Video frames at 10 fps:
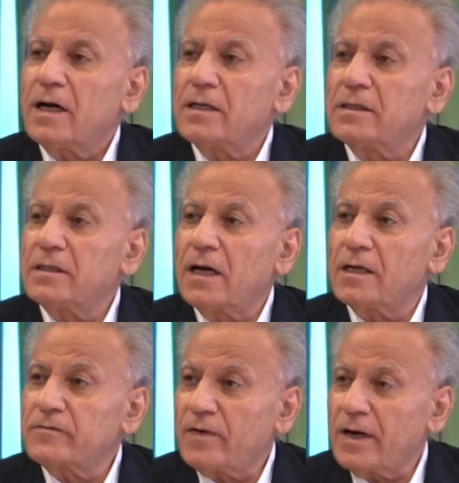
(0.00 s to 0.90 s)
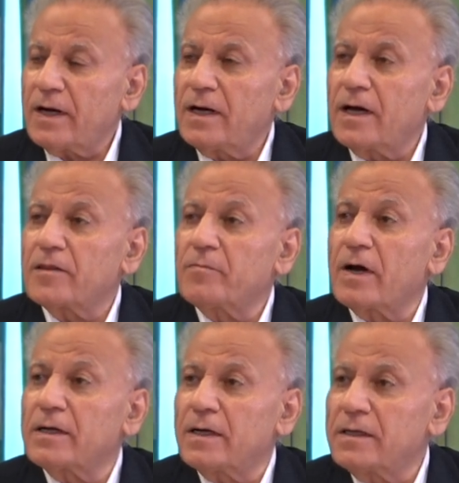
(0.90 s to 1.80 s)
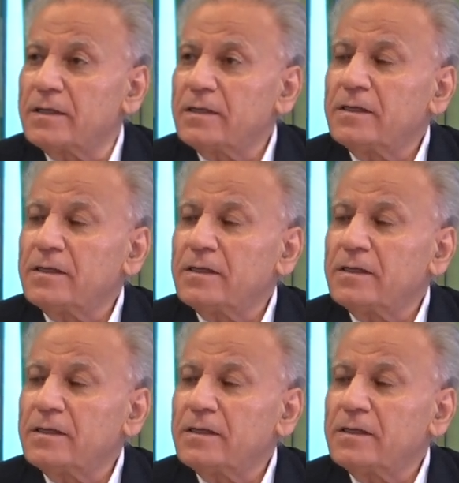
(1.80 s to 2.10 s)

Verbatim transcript: أن أدفع أثمانها